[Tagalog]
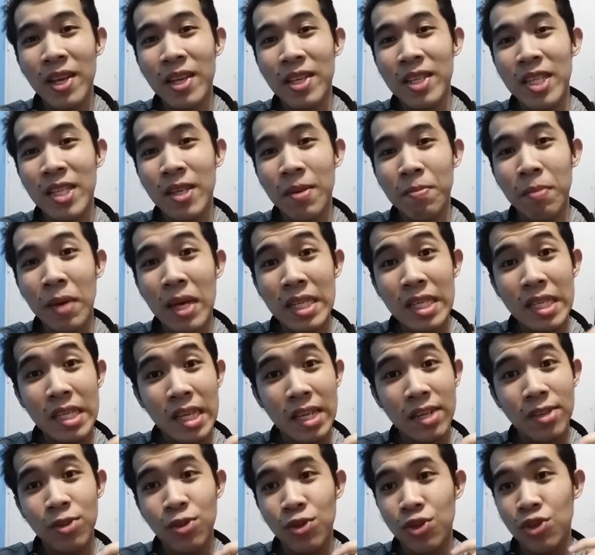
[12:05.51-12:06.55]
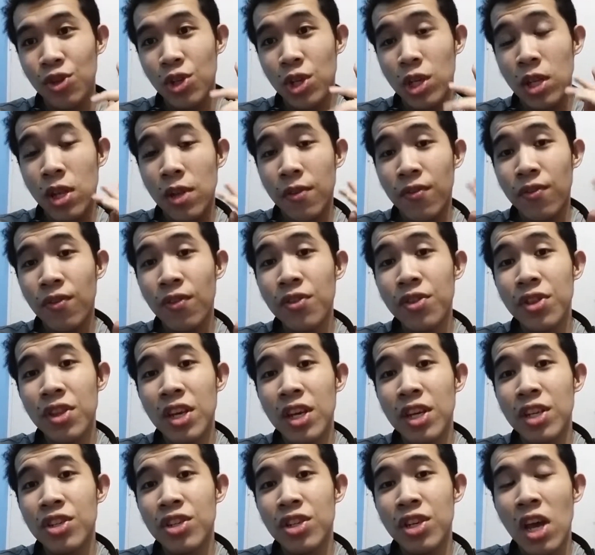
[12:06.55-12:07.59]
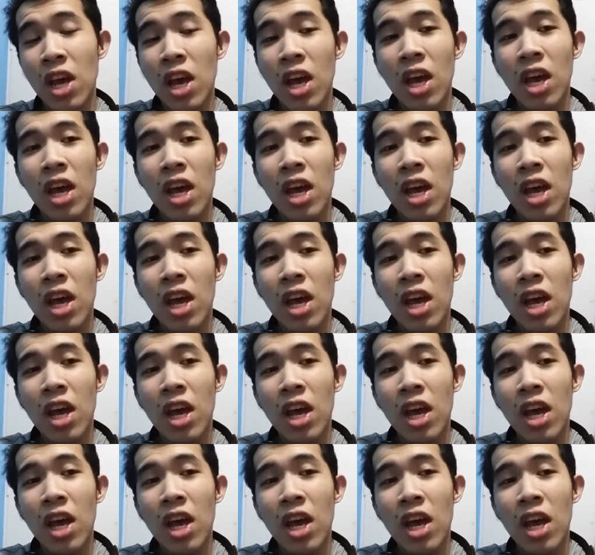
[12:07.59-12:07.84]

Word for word: is sa bus na isusunod na footage.